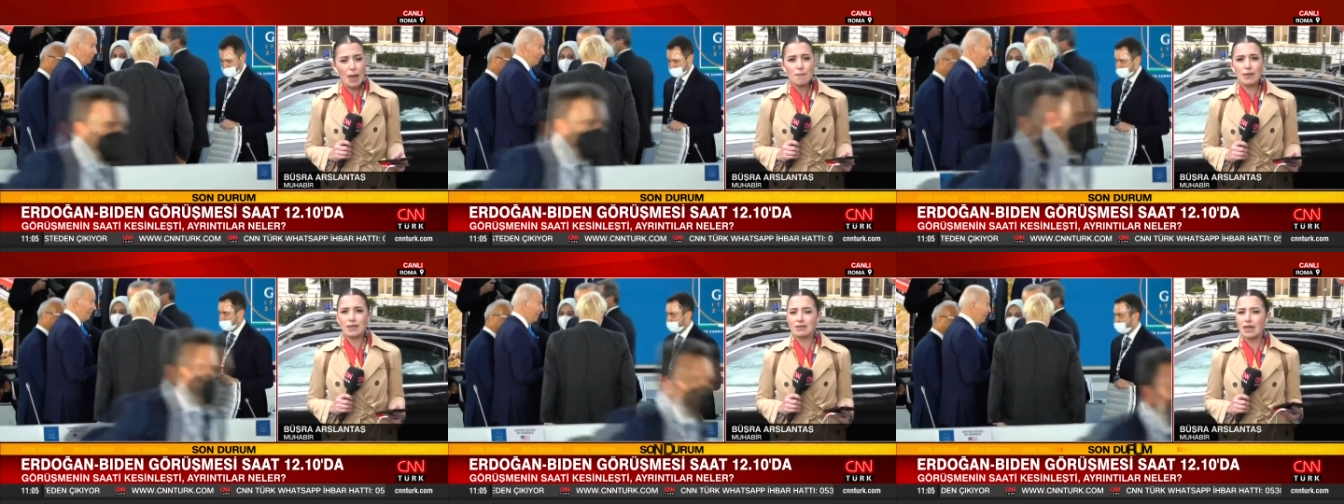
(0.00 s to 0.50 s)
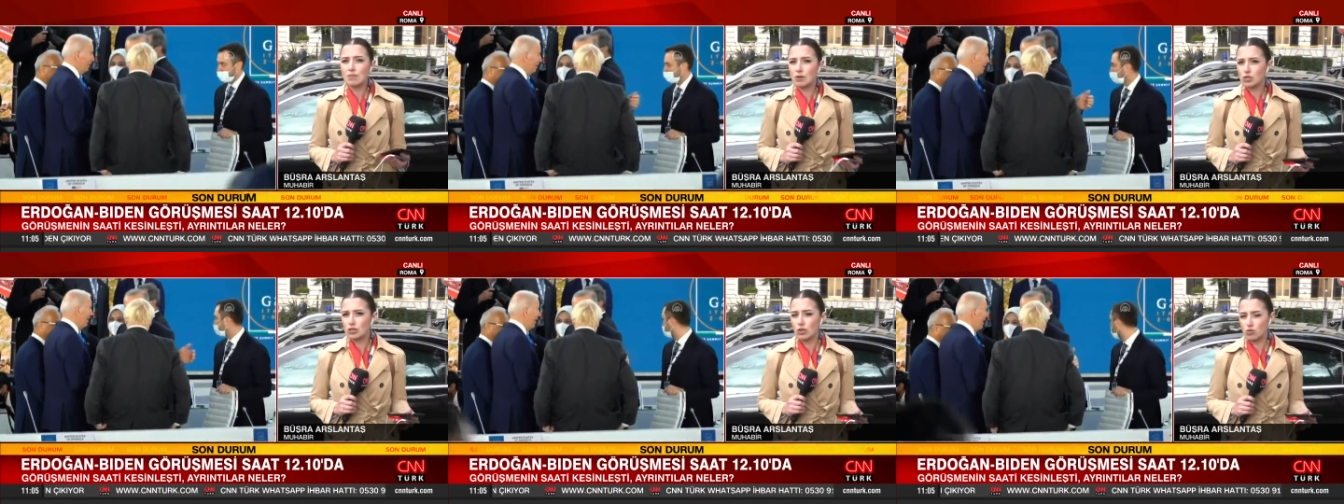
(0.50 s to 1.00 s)
Peki tek
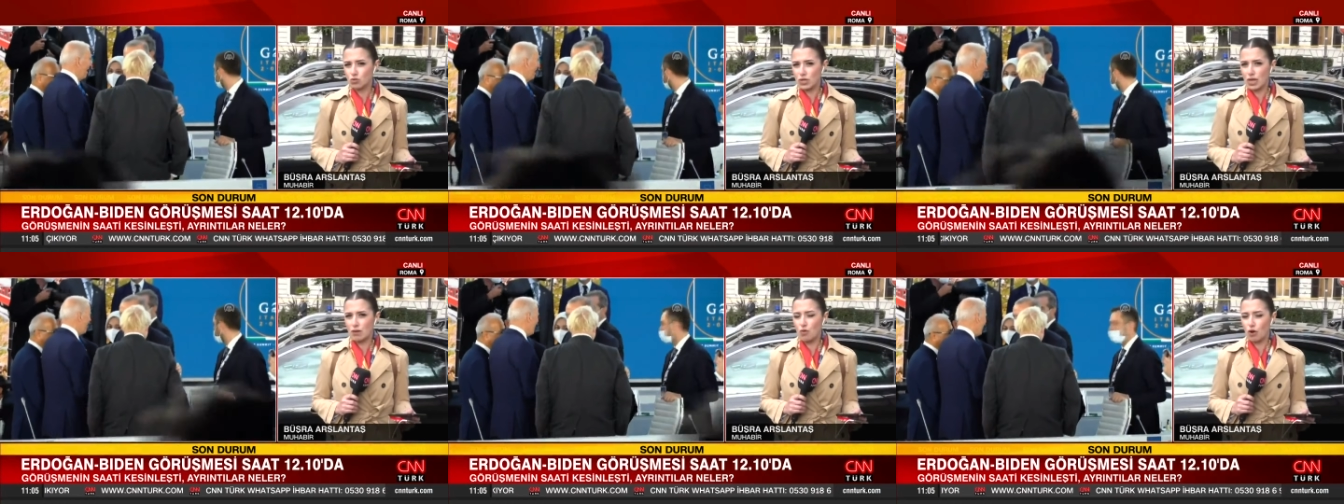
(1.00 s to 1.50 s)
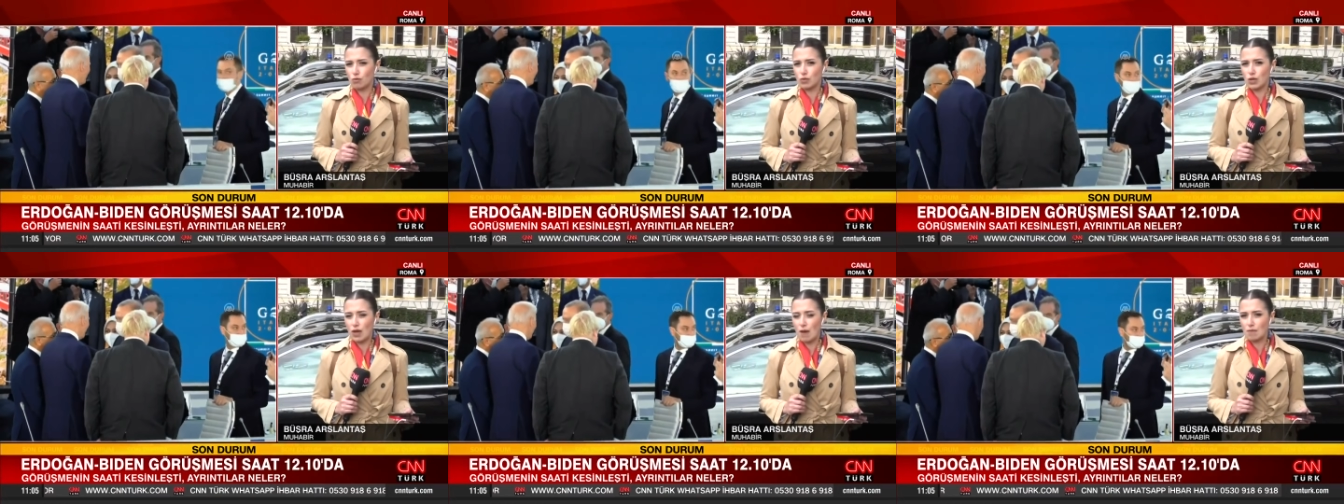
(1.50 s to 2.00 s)
başına Türkiye'nin böyle bir
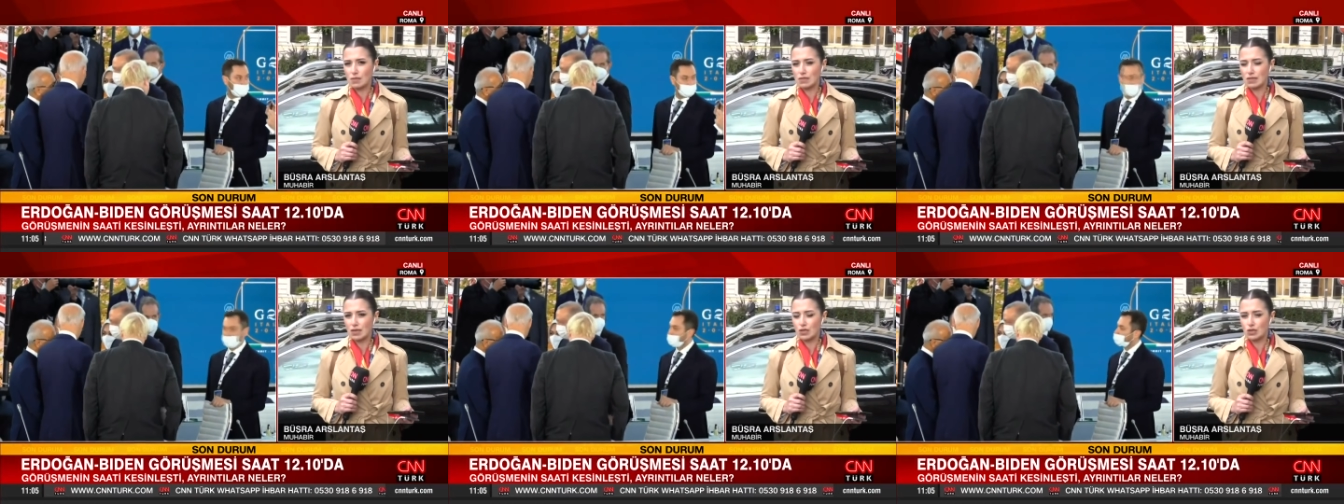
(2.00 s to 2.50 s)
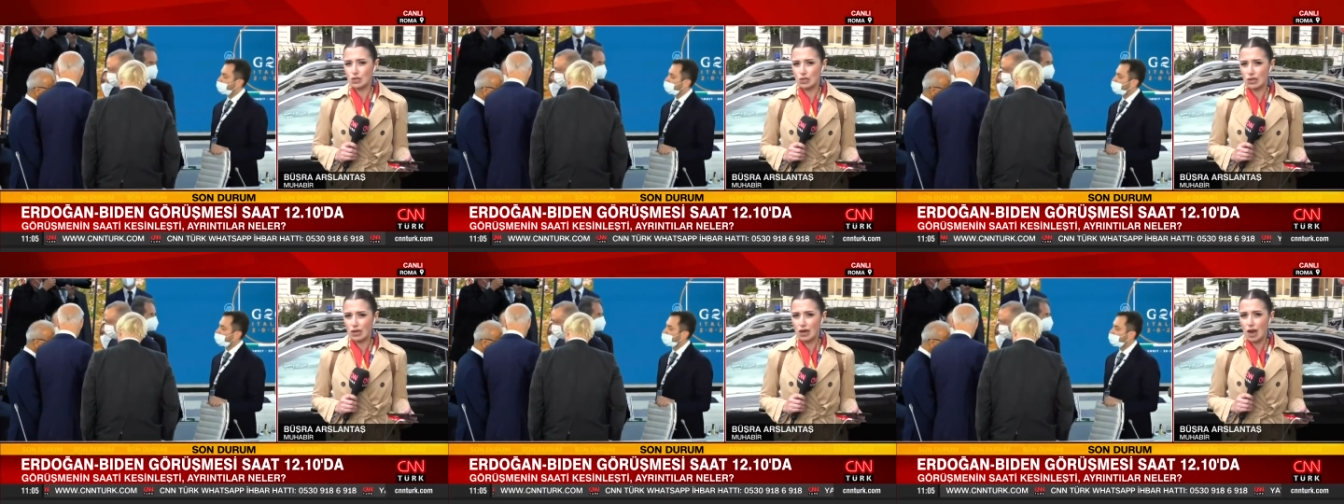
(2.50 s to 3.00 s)
şey yapmasına yeşil
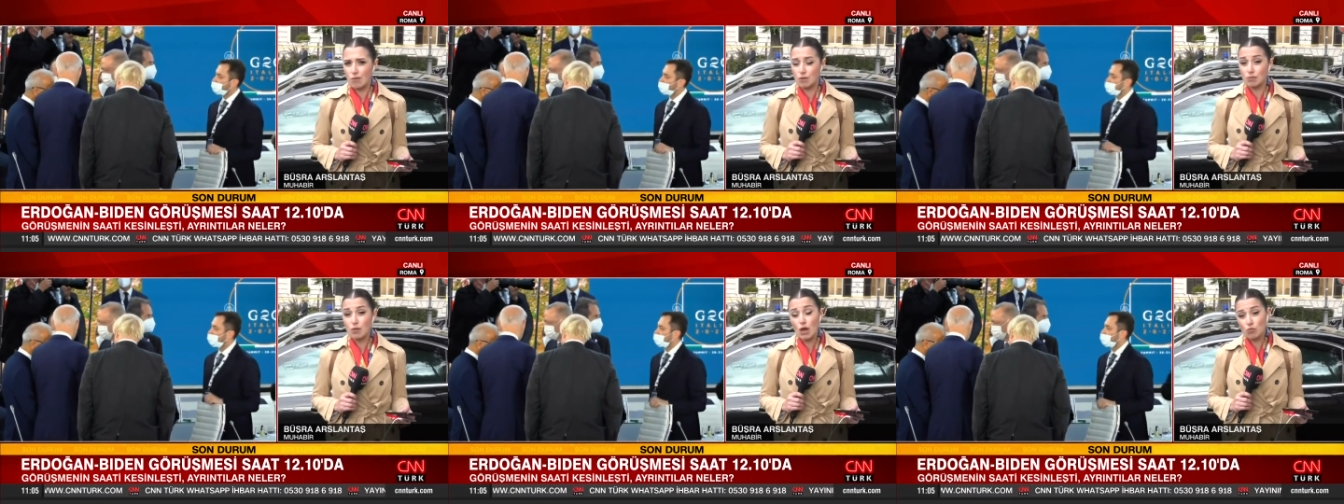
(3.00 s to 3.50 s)
ışık yakar mı?